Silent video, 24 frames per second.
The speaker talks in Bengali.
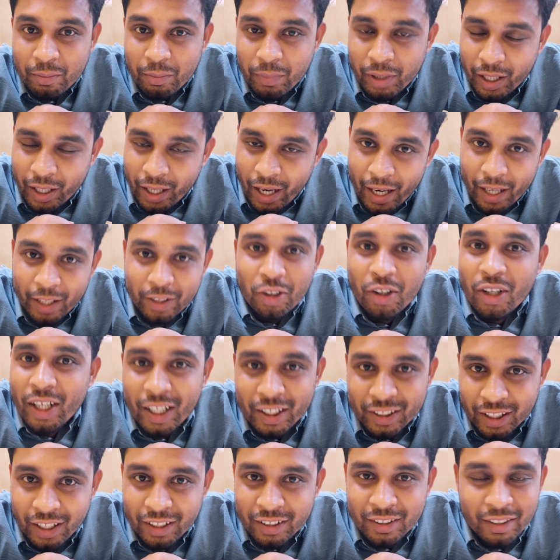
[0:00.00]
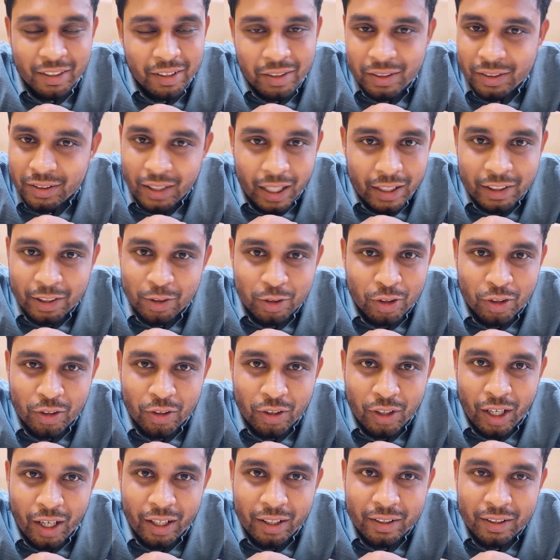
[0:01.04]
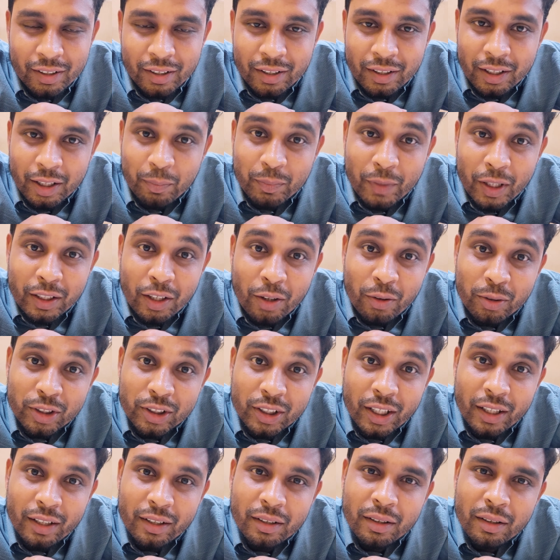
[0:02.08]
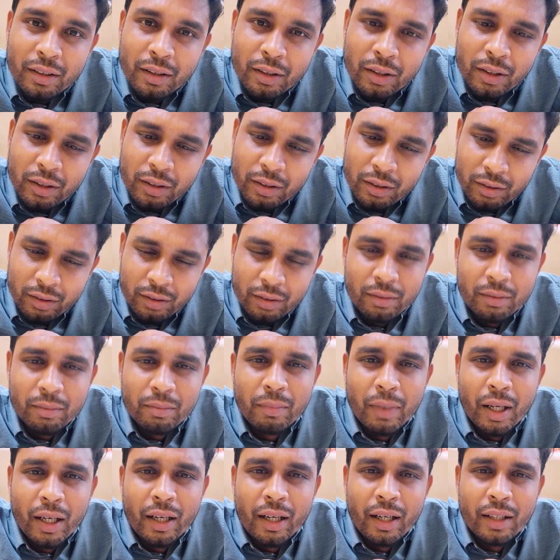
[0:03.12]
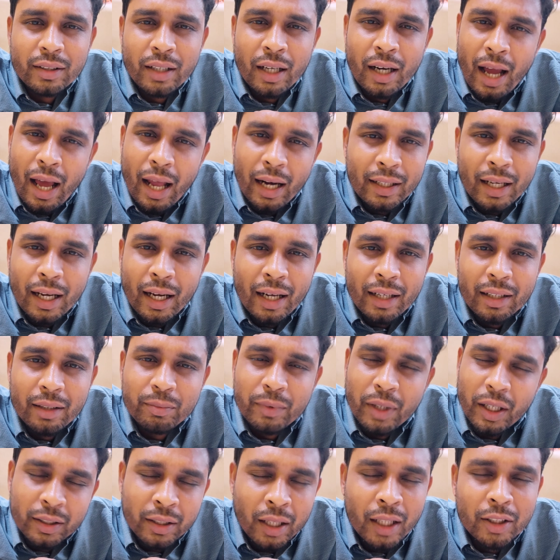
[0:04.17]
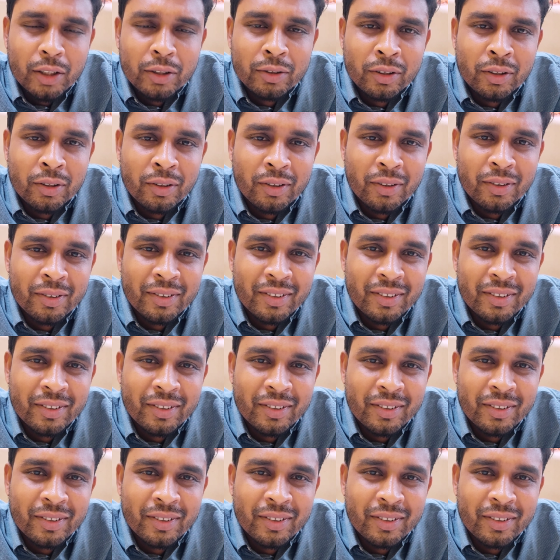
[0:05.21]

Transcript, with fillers: মানে খায়া ছড়ায় যান তাদের জন্য না ইফতারটা হচ্ছে মানে যারা হালকা খান ইফতারে তাদের জন্য